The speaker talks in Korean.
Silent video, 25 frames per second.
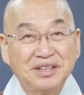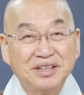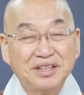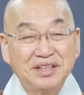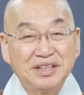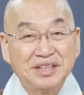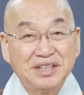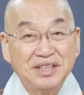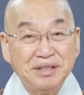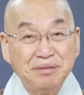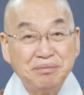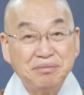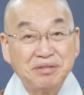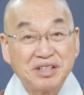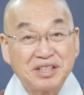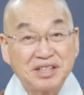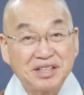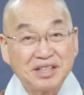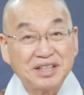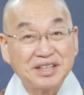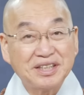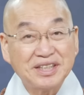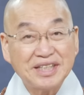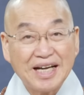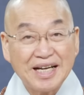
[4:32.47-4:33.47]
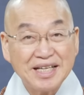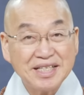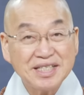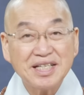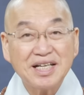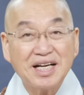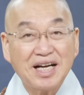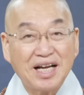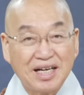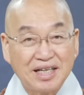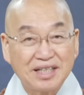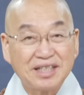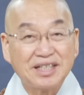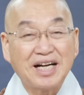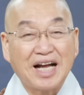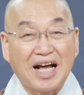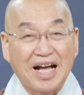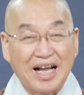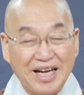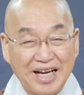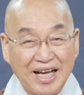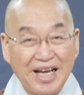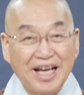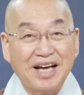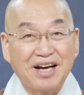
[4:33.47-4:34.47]
스님은 그걸 찬성하는 건
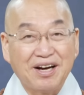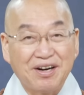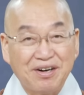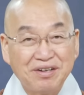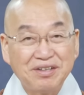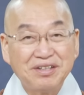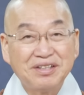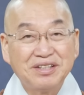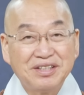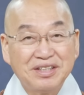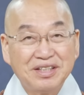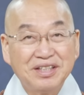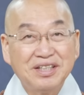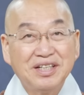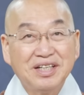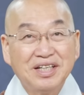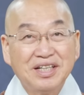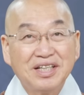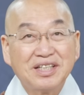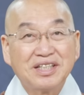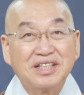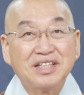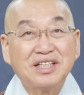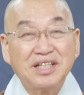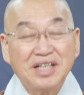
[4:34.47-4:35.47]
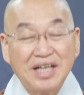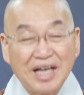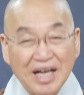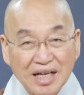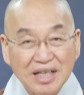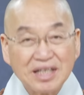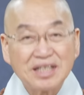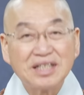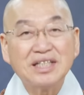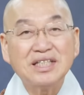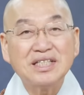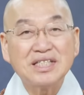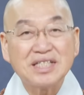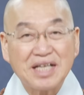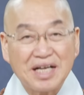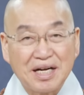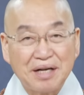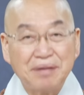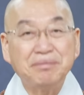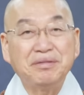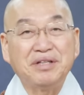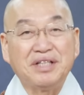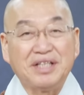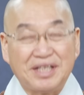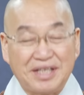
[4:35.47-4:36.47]
아니에요. 그러나 그런
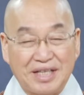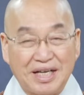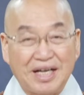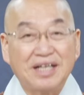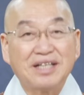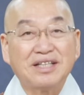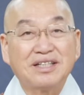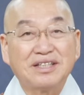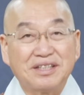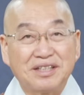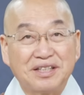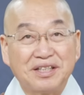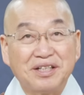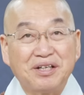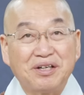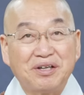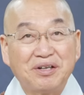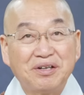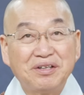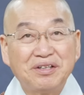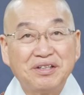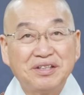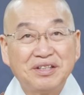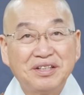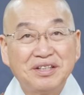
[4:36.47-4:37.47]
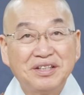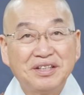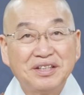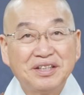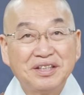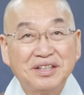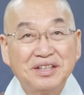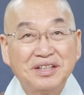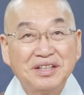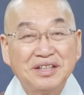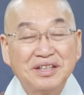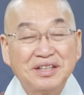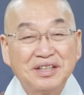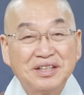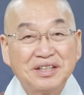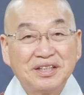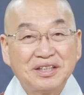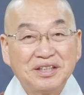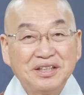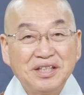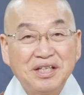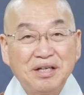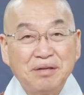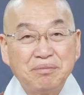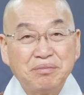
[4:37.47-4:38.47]
사람이 있다는 거예요.
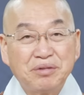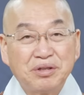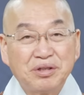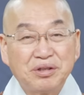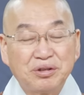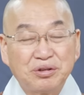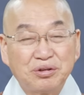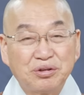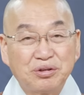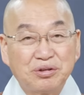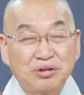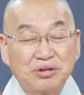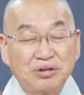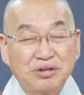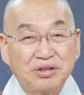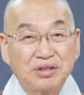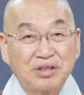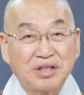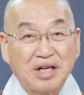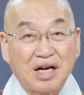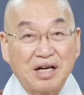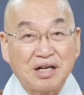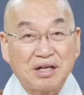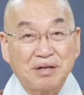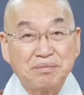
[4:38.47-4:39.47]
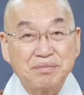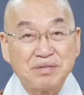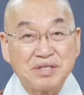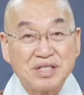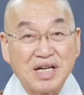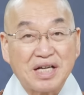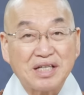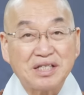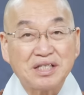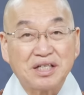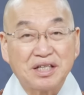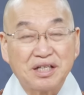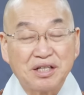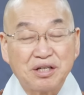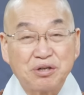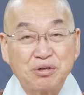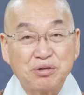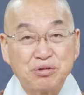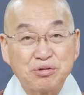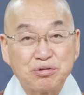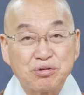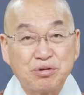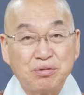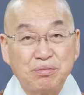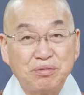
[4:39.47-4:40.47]
근데 뭐 가끔
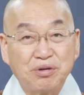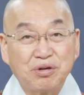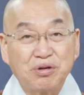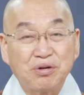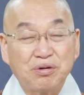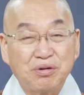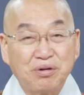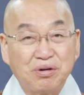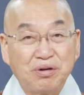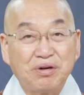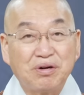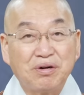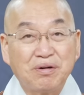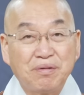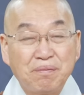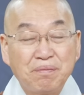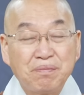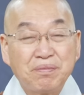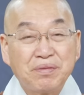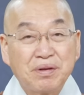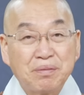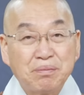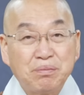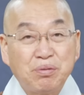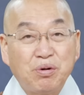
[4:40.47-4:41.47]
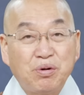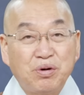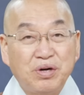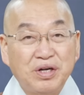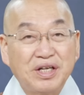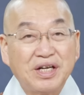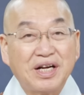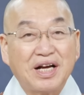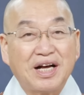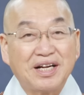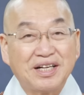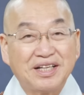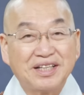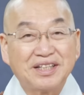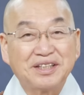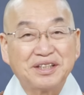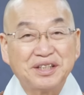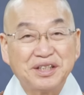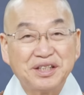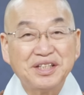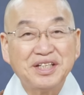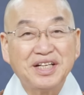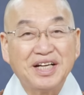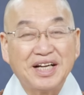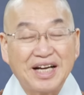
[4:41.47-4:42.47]
짜증내고 술 먹고 폭언이나 하는
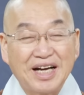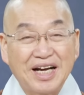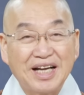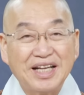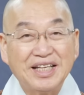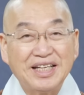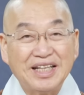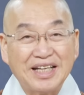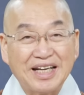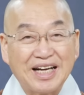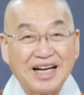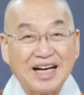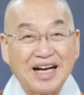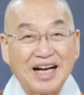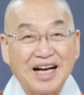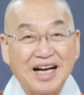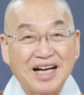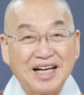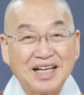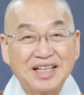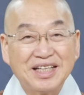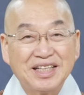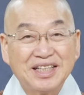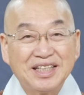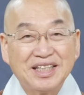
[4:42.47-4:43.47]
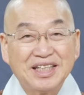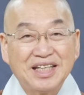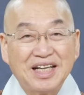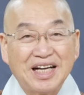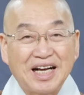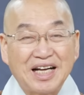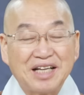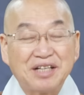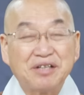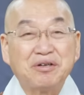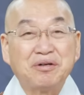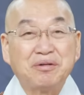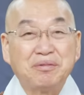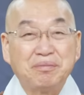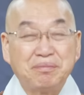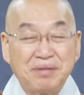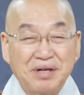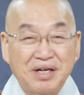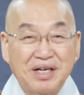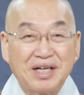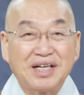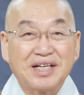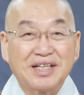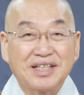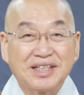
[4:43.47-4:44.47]
그런 인간이니까 아이고
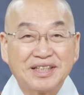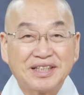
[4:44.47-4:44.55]
뭐